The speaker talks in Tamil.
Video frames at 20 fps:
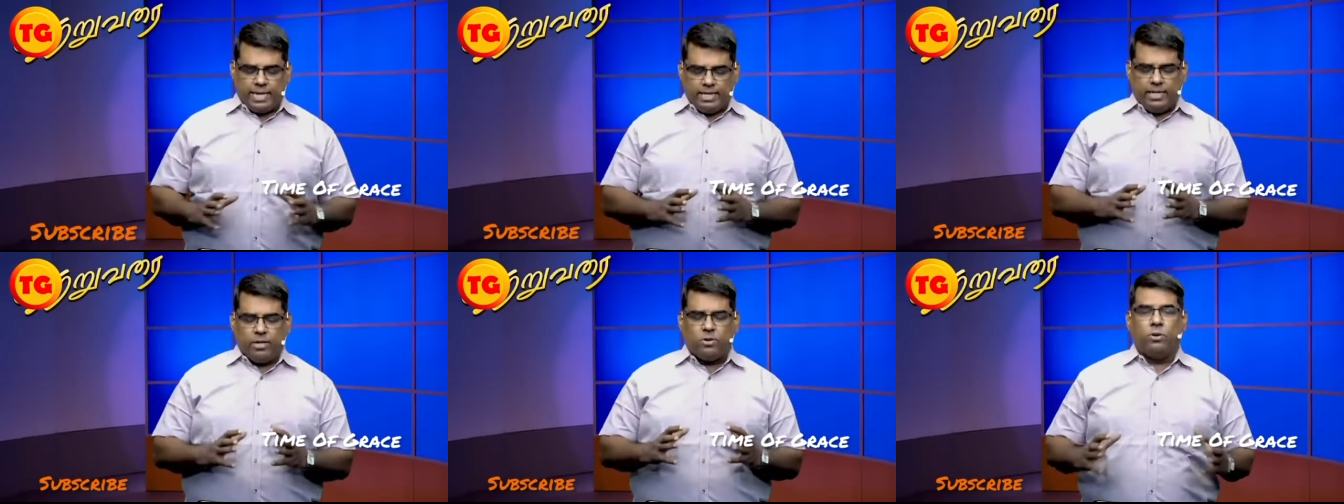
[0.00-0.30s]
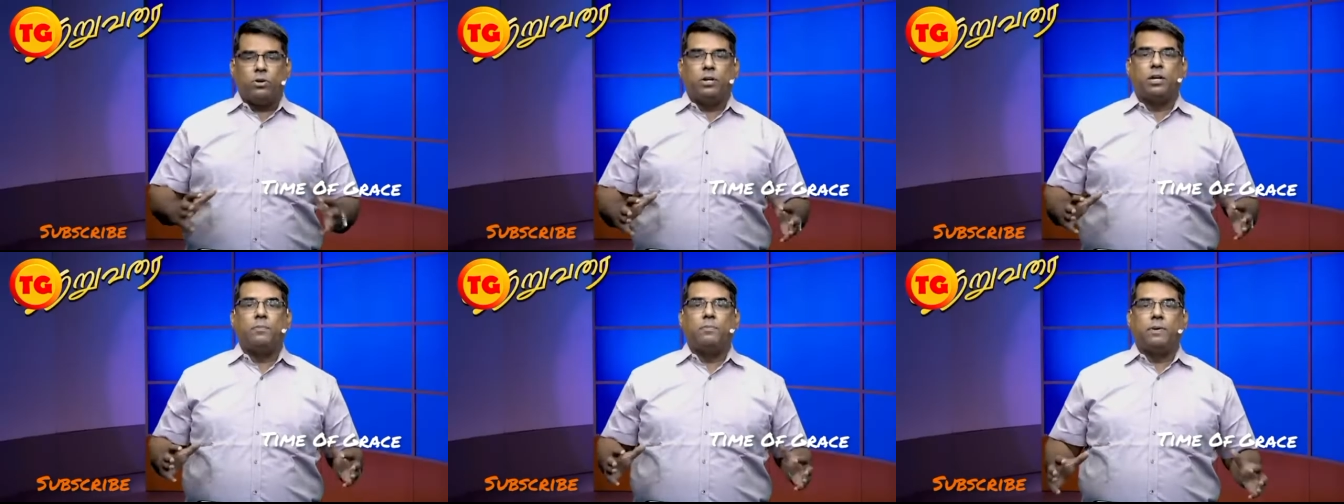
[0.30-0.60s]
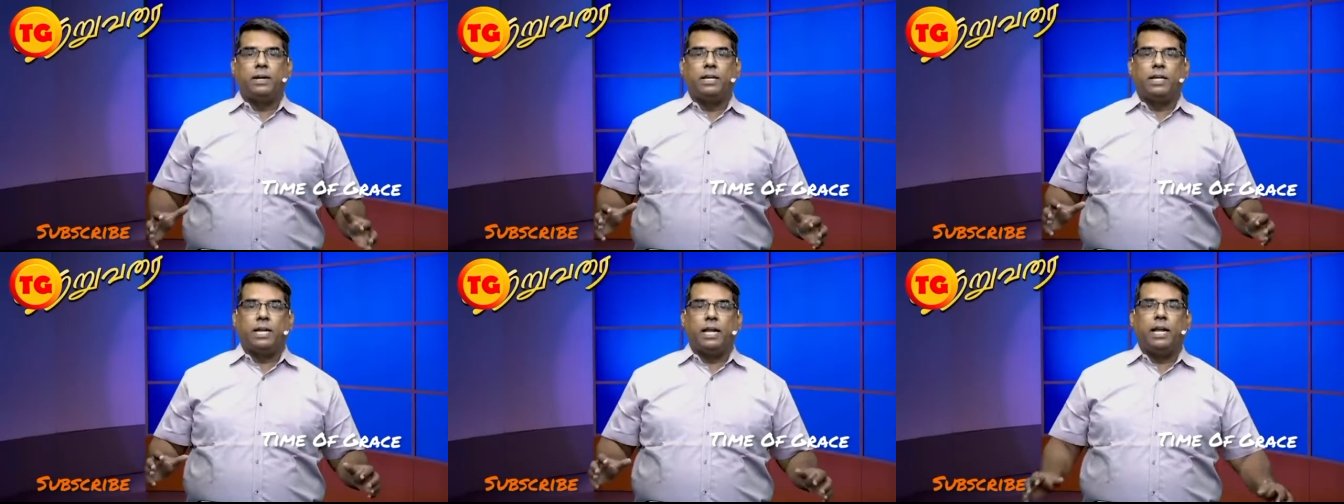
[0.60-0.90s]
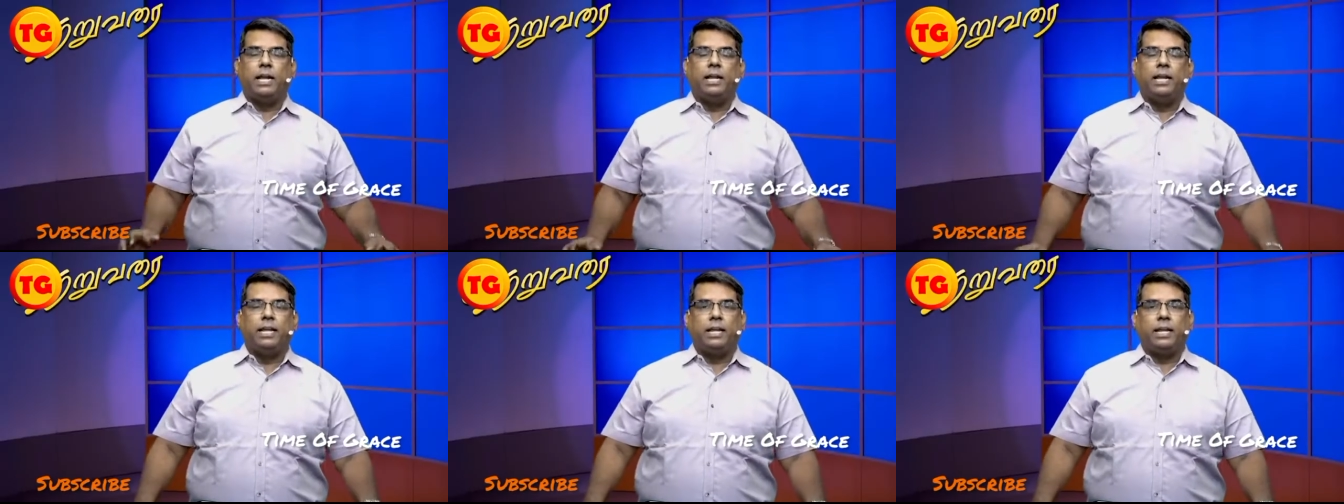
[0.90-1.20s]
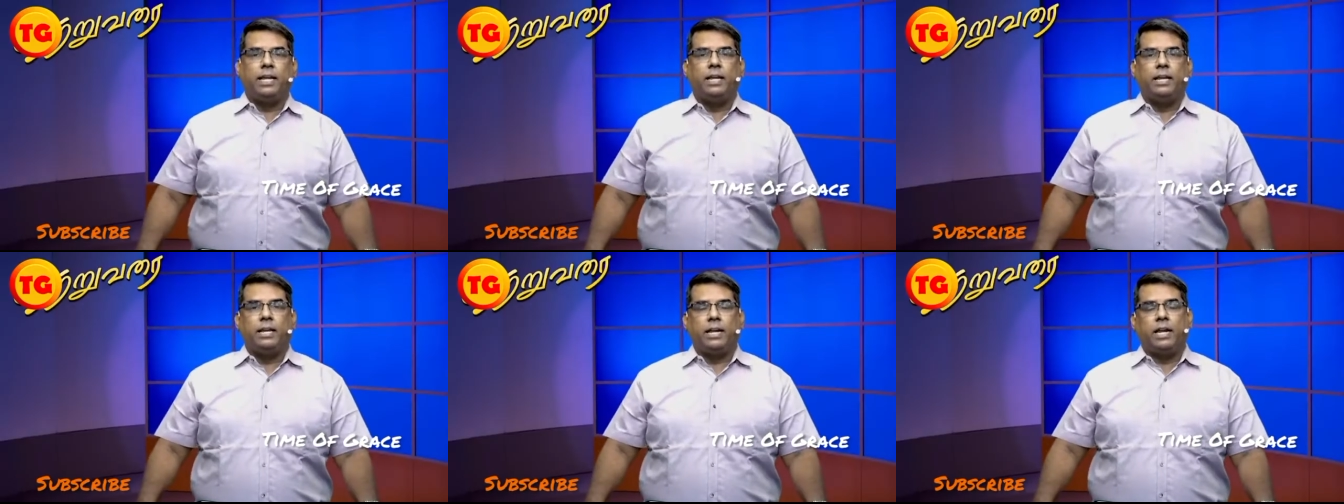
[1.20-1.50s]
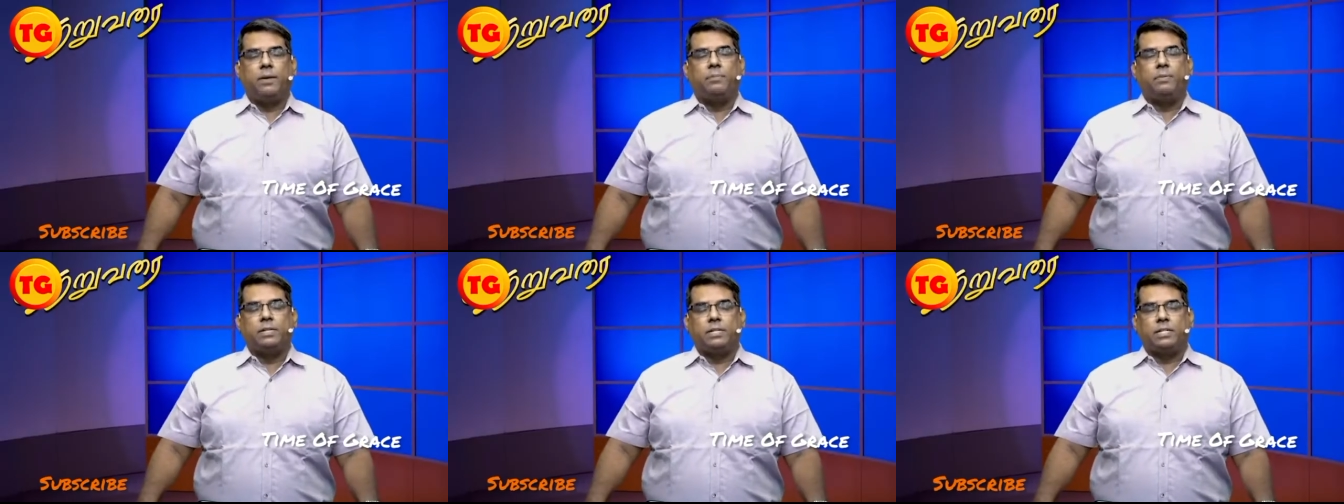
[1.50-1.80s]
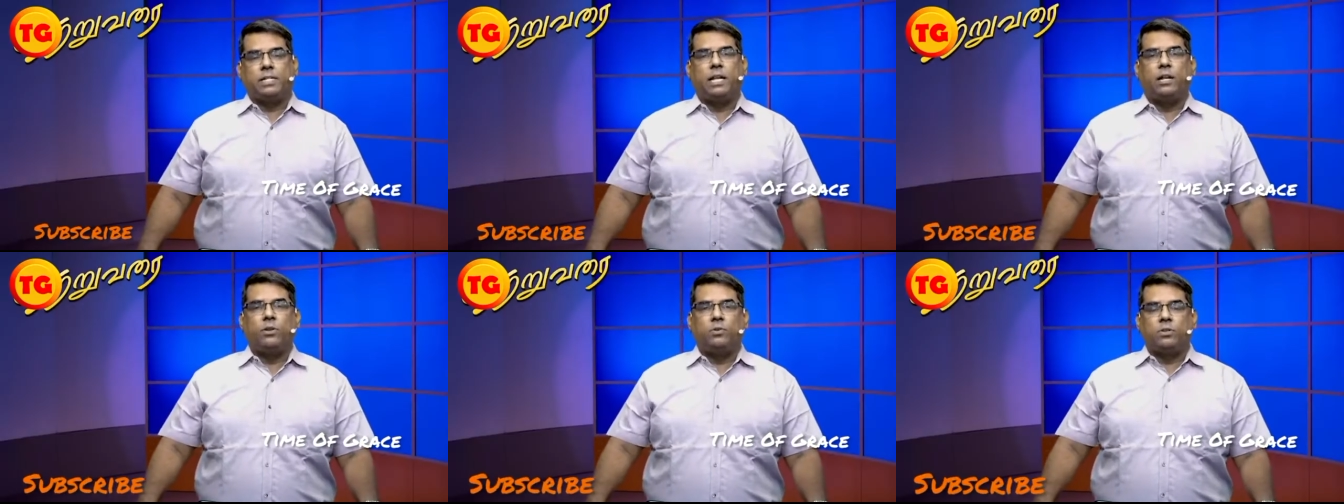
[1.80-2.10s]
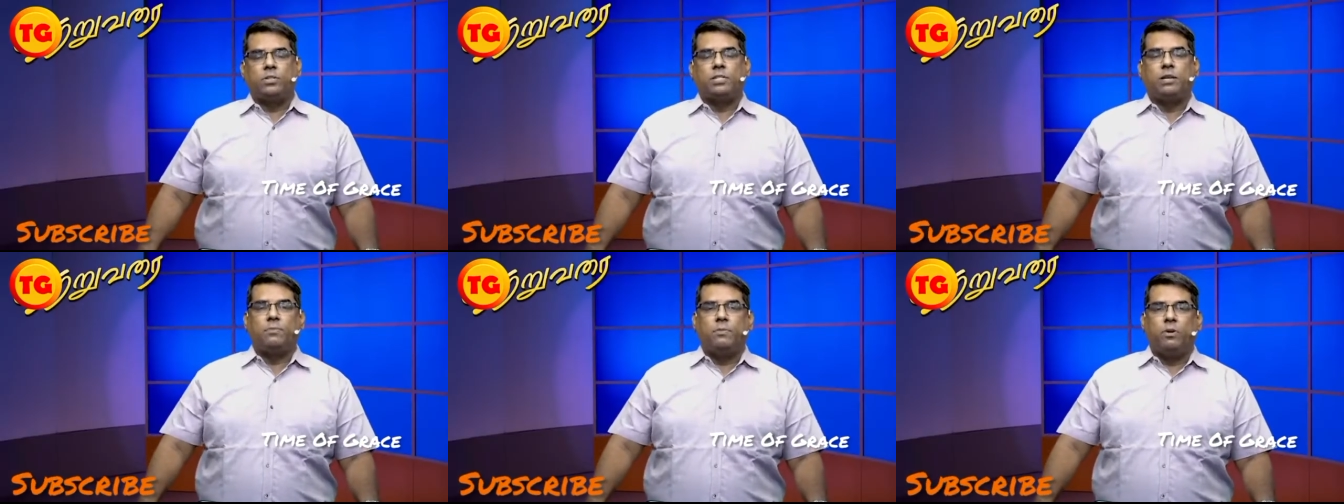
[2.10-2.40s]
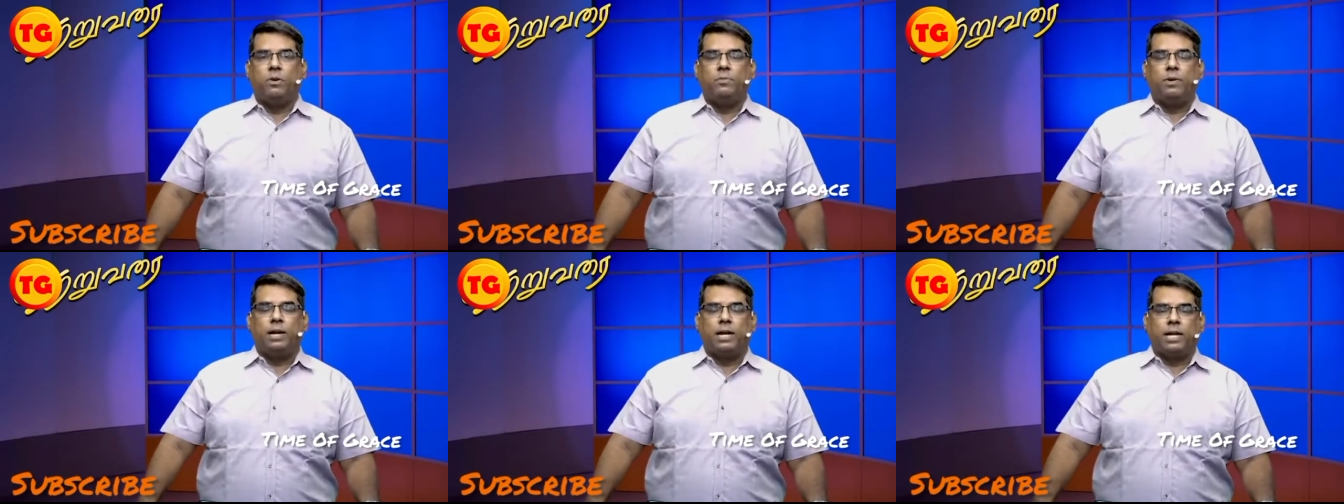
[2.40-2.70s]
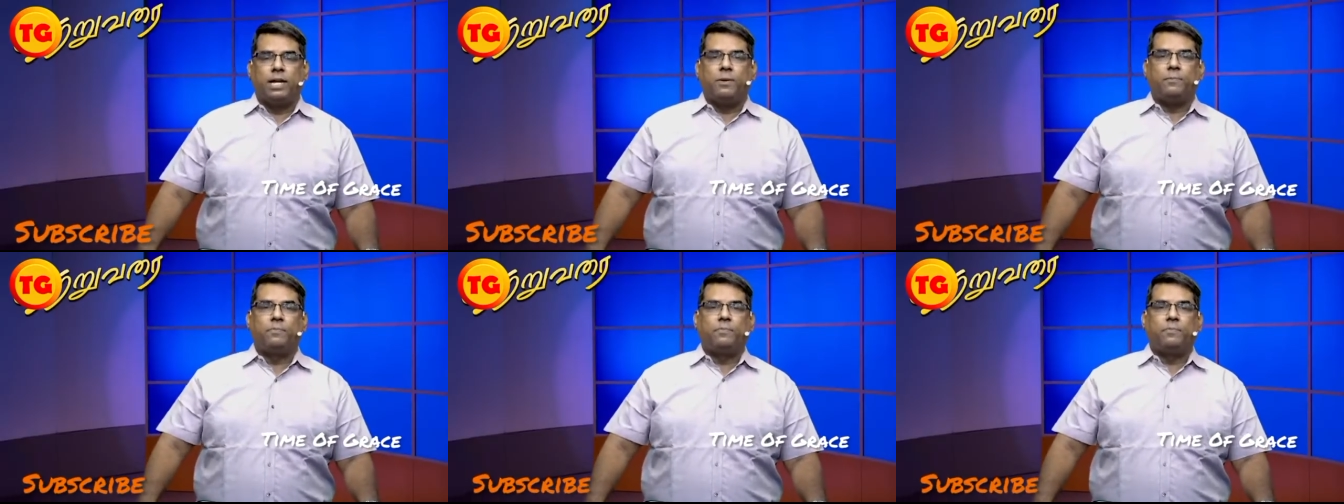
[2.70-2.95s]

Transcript: செய்தி கொடுக்கப்படுகிற அன்னைக்கு நடைபெற்றதான ஒரு சம்பவமாக